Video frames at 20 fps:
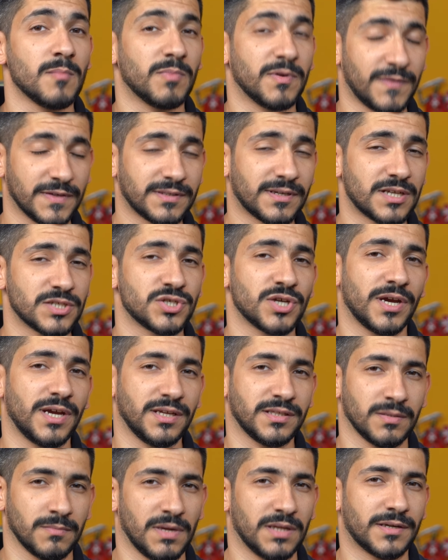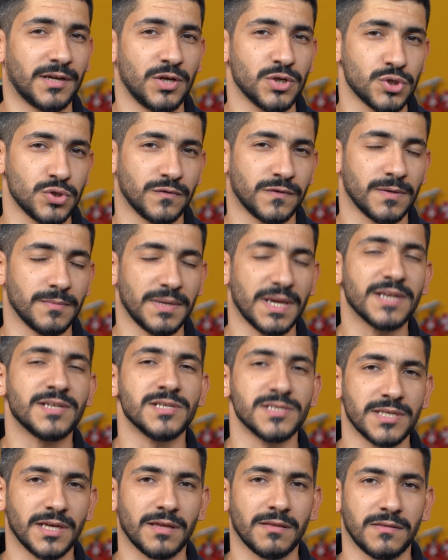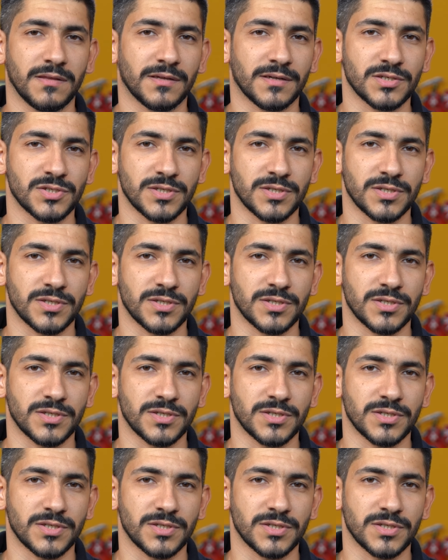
بالفترة الجاية احتمال راح نشوفها بأجهزة كثيرة